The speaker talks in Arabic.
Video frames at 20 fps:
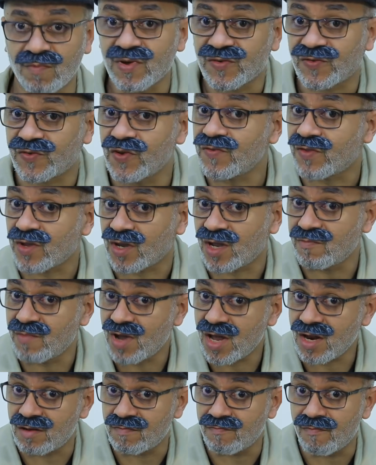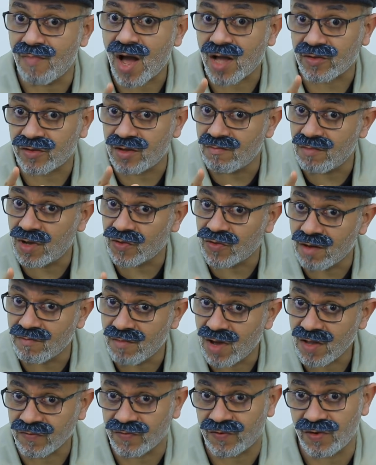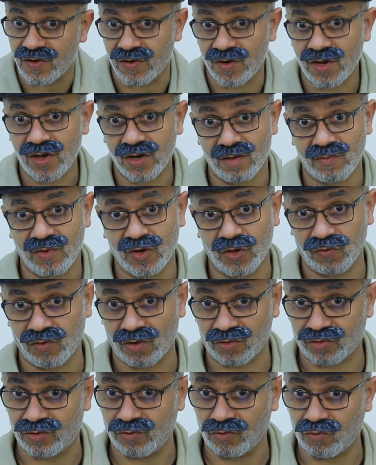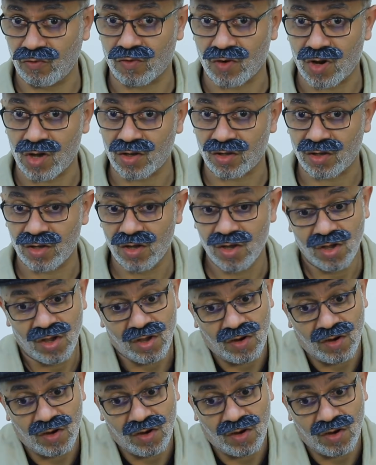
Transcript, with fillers: بس انت كمان بعد ما ضمنت ان احنا ما نقدرش نضرك